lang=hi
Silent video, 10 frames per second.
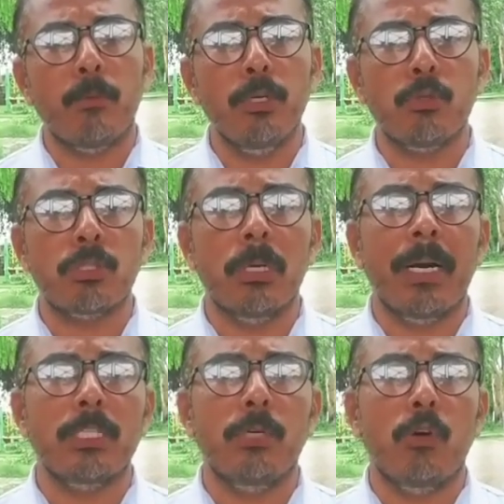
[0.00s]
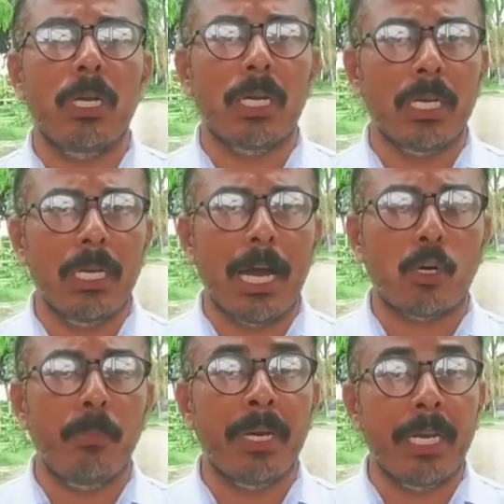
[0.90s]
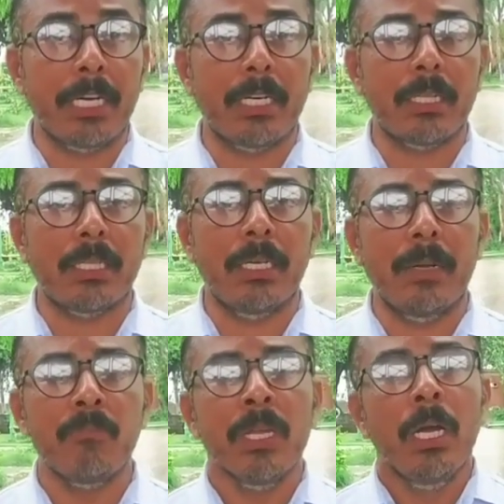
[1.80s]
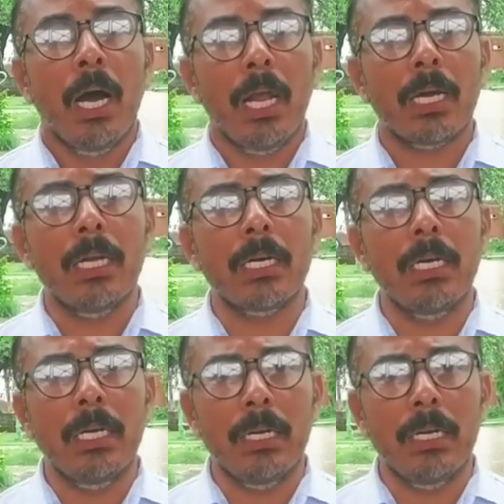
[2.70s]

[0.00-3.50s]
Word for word: पुलिस उसके बाद जो वो अलग अलग इलाकों में रेड करती है अलग अलग